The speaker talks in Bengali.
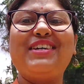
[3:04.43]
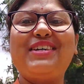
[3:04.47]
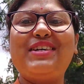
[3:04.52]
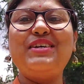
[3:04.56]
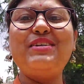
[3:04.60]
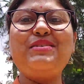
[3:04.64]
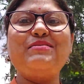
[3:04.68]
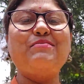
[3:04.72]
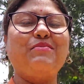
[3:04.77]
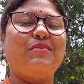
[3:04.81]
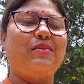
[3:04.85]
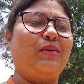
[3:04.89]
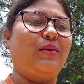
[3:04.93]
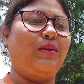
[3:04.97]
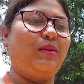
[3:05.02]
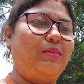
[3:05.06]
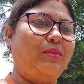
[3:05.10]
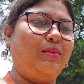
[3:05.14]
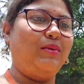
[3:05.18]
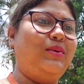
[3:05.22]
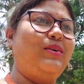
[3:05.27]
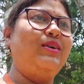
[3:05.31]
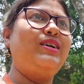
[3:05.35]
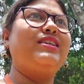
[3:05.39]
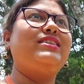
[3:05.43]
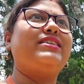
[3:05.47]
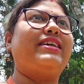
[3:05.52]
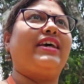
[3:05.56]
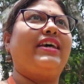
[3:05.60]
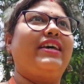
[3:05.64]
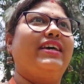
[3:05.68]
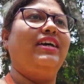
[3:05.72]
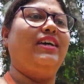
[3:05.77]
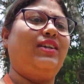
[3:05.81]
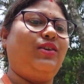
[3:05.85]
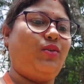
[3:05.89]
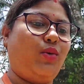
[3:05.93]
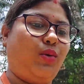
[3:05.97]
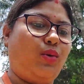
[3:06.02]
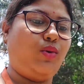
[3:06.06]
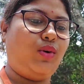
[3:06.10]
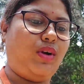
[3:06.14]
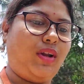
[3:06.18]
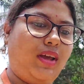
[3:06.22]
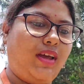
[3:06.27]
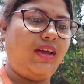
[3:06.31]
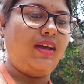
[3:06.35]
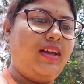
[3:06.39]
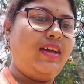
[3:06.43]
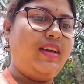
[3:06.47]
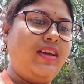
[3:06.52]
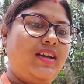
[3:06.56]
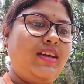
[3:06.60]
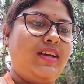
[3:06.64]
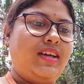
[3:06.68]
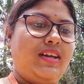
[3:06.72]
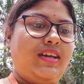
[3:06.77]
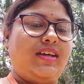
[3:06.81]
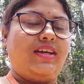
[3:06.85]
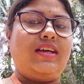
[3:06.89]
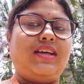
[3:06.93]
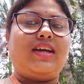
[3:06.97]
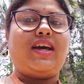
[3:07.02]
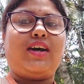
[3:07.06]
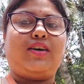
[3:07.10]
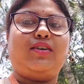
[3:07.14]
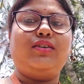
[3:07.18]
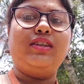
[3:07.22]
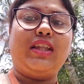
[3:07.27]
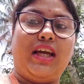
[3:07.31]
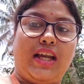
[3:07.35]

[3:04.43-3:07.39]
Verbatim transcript: কি বলবো চাই টোটোটা এখন